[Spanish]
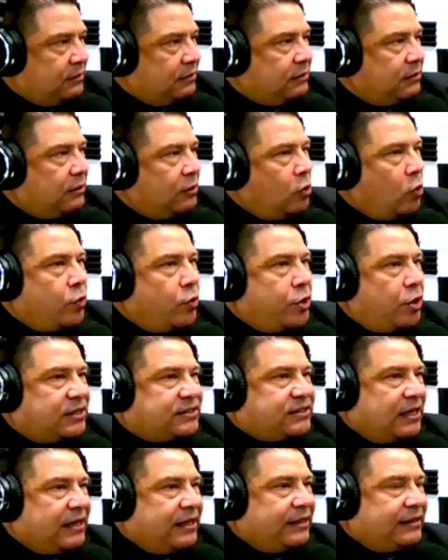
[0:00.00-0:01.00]
lo único que
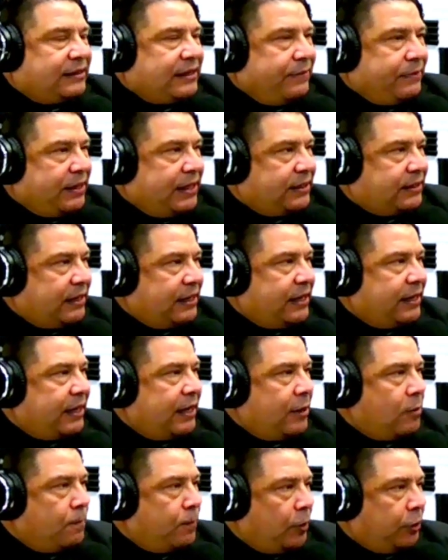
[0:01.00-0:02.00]
se debe de tener es
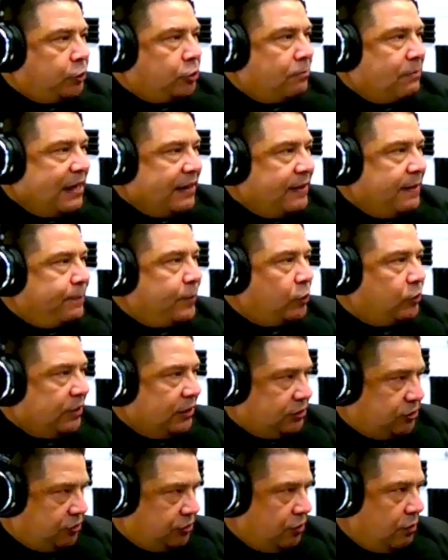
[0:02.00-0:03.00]
un poquito más de
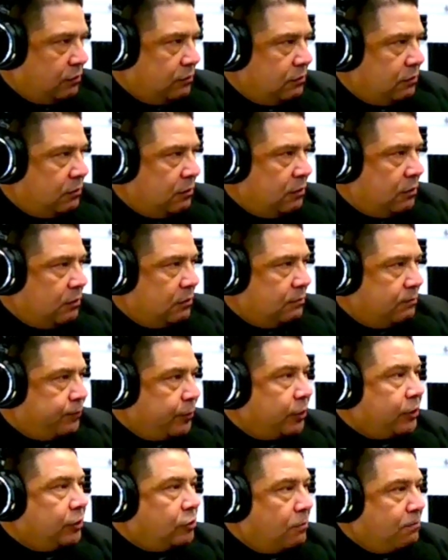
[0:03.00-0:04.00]
protección, un
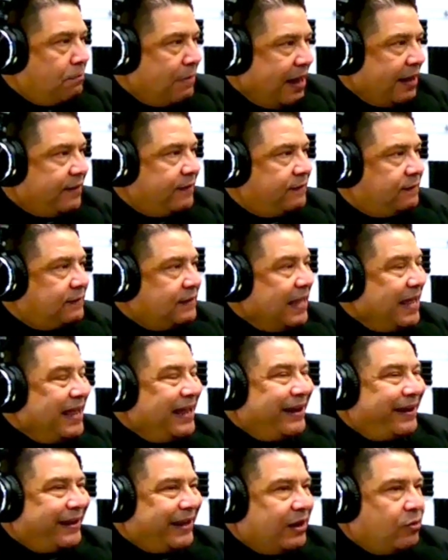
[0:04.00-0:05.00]
poquito más de
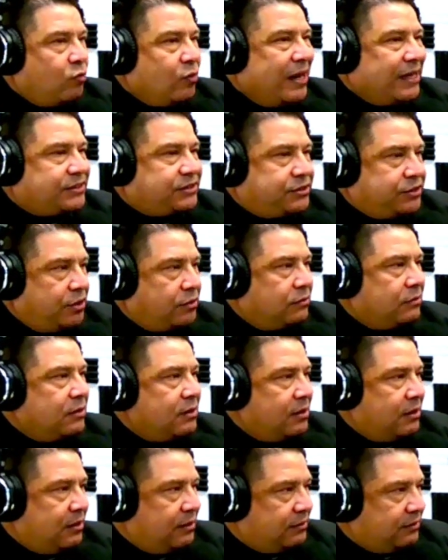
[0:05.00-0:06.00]
regulación
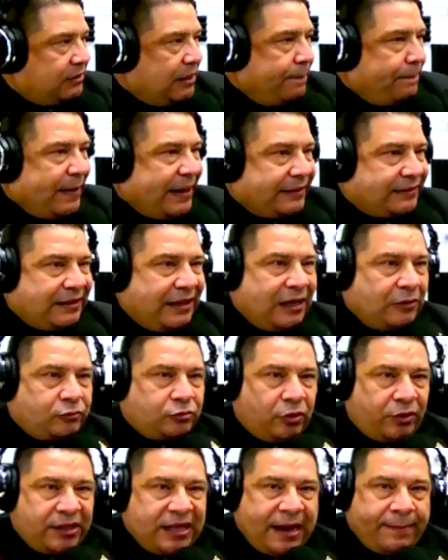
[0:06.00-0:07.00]
de parte de la
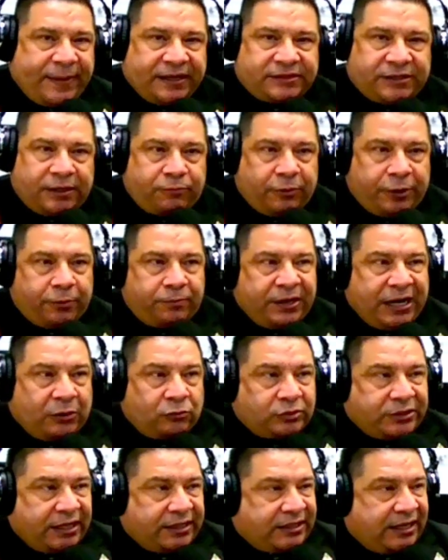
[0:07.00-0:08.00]
autoridad para decir, bueno, mira,
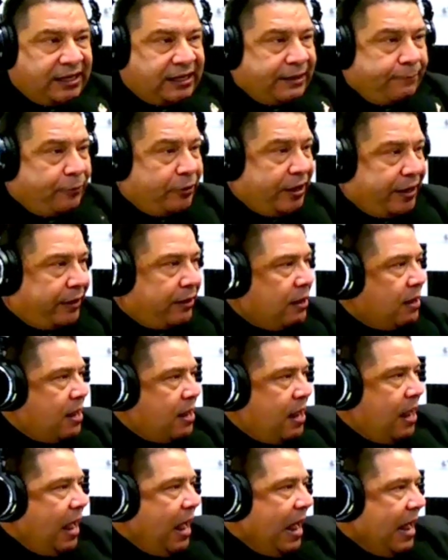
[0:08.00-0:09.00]
ustedes tienen que poner
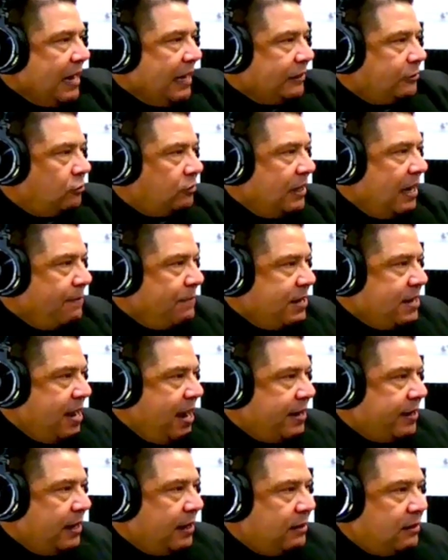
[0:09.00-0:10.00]
a las 2 de la
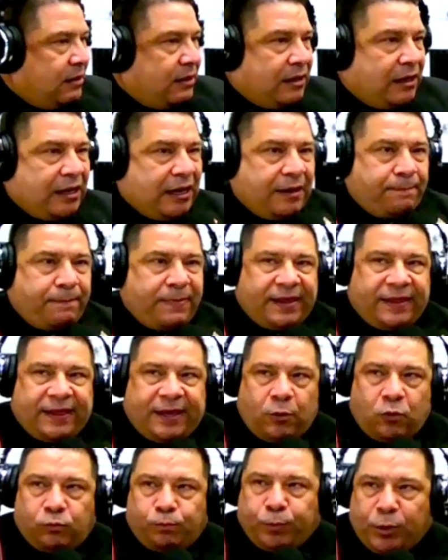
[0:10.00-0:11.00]
mañana, en vez de
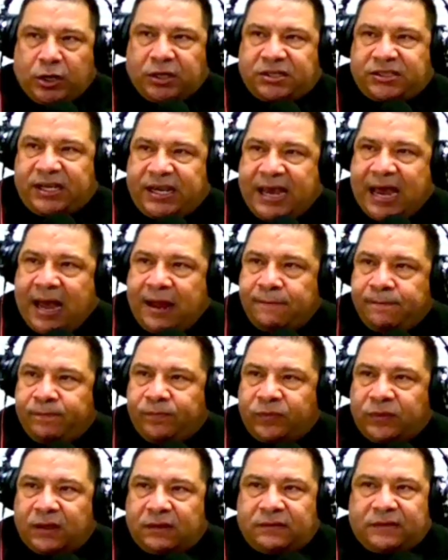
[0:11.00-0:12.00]
un policía,
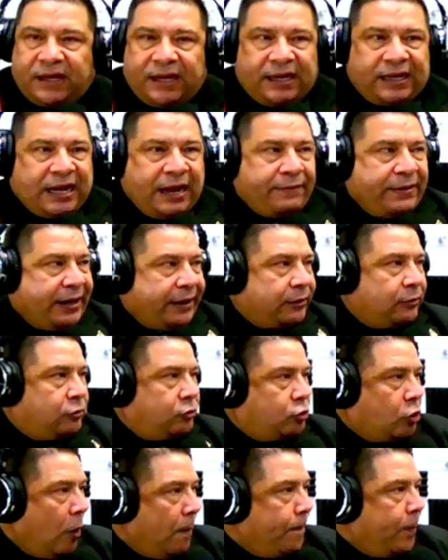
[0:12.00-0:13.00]
tienen que haber
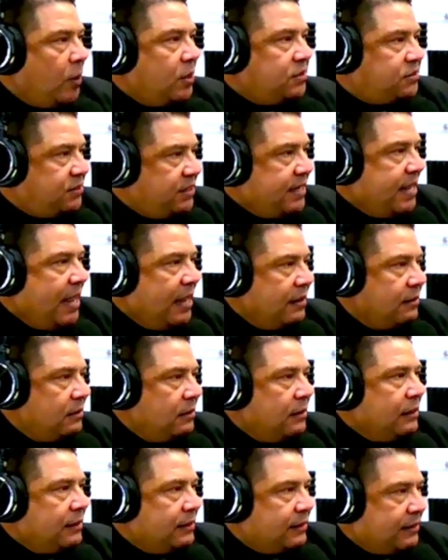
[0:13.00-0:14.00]
dos policías
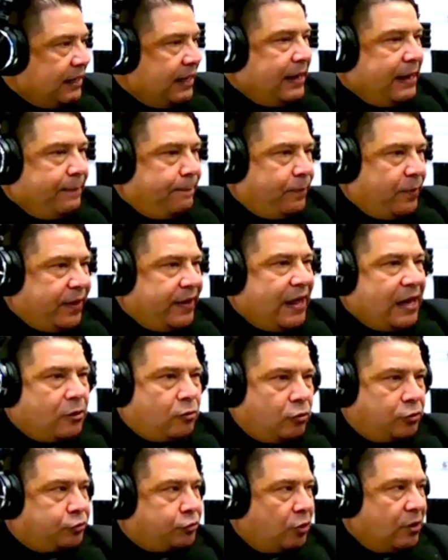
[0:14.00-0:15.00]
que puedan
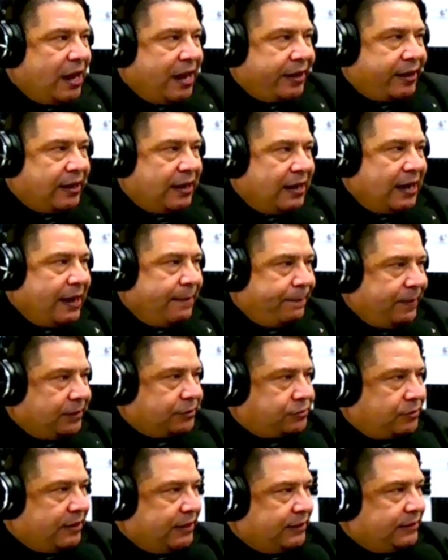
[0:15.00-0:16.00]
controlar las
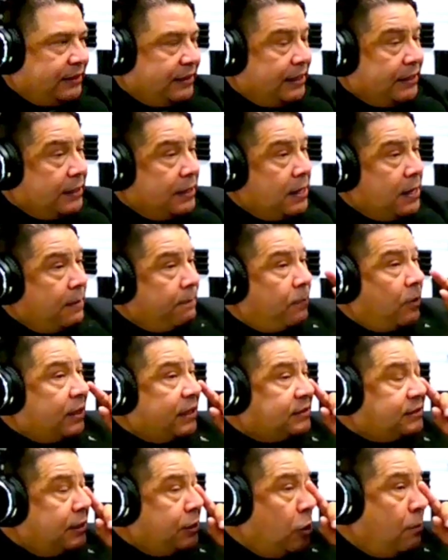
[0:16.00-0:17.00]
personas que están ahí. Porque
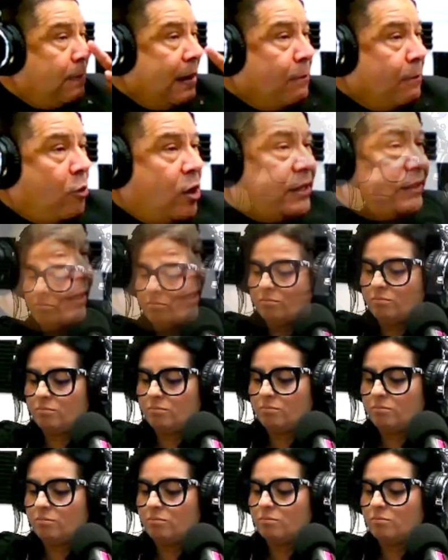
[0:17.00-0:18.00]
si no, vamos a tener un
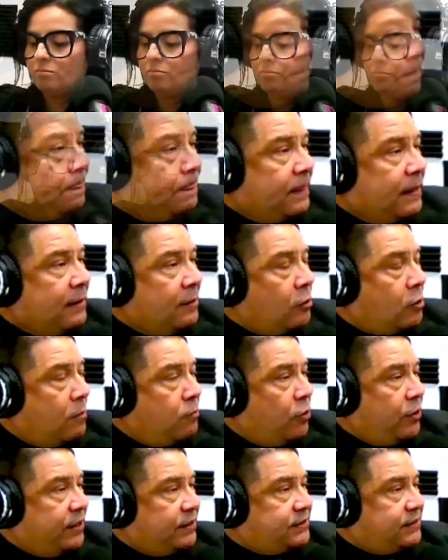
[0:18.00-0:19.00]
problema. Como
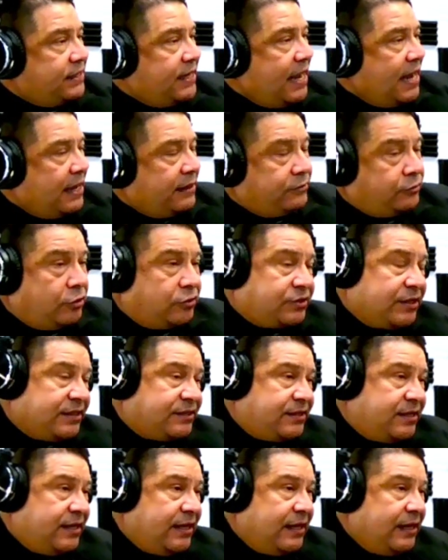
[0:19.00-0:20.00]
decía, no sé
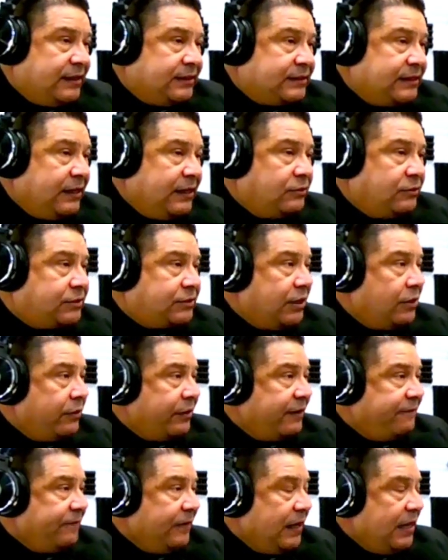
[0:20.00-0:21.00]
si, si, nos
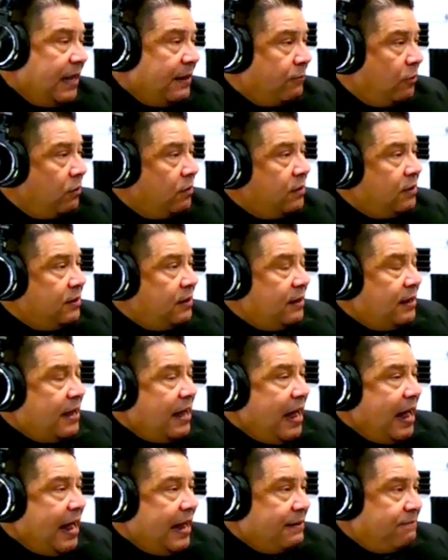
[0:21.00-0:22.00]
referíamos
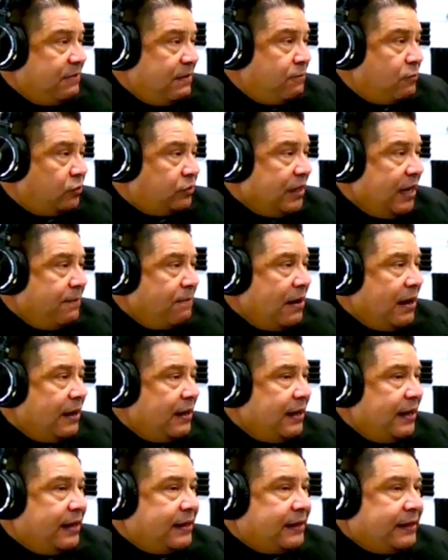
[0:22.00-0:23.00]
al mismo tema,
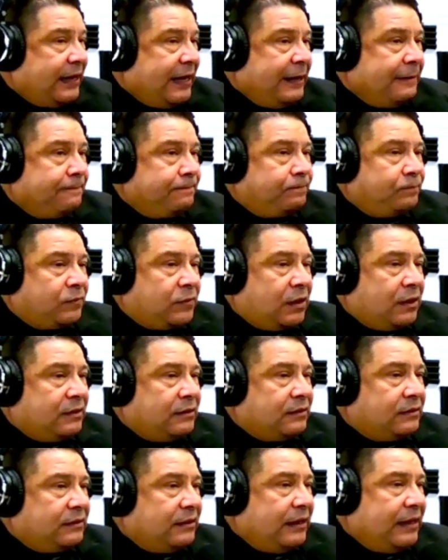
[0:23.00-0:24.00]
es que
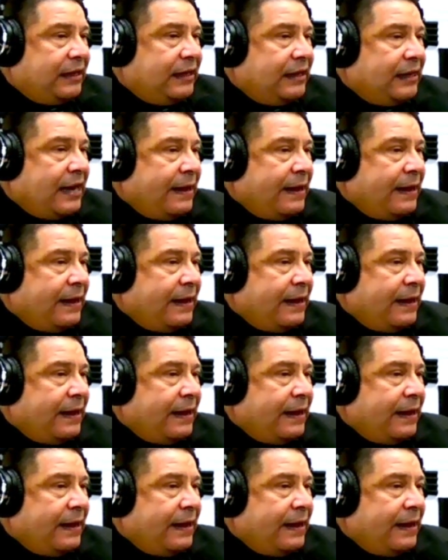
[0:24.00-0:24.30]
eh, las